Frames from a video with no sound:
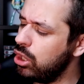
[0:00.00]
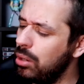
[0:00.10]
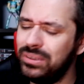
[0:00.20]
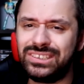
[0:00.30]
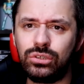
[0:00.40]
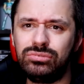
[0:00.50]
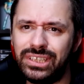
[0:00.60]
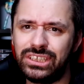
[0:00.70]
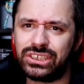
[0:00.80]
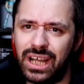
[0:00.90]
mas normalmente são
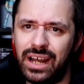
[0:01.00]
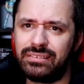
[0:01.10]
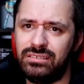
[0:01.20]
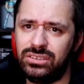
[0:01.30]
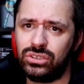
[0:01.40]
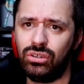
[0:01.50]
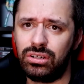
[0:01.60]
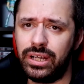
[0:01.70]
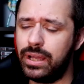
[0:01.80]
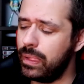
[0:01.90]
três cartas,
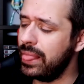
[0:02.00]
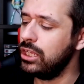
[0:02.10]
ok?